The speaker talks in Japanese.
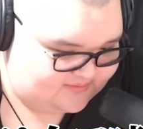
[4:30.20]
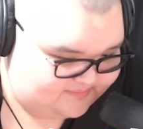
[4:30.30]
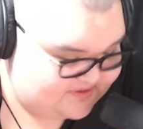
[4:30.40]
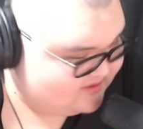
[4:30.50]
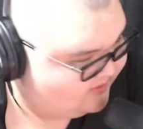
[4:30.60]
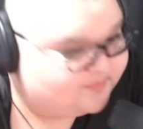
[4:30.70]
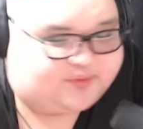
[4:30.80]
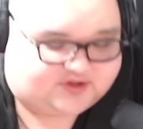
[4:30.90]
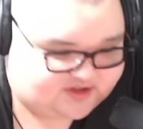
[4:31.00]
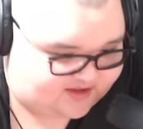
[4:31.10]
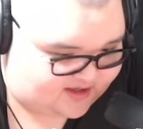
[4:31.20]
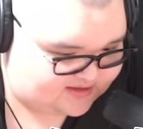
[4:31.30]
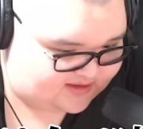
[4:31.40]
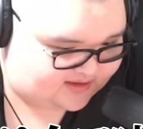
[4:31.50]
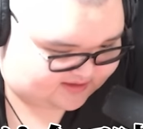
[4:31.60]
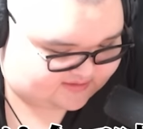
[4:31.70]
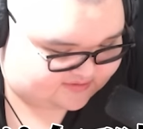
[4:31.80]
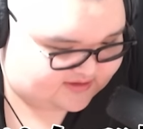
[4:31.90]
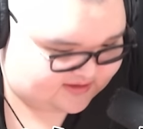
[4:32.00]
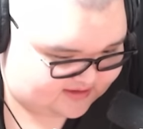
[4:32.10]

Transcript: ビッグバードブチ切れて帰ったからな、国に。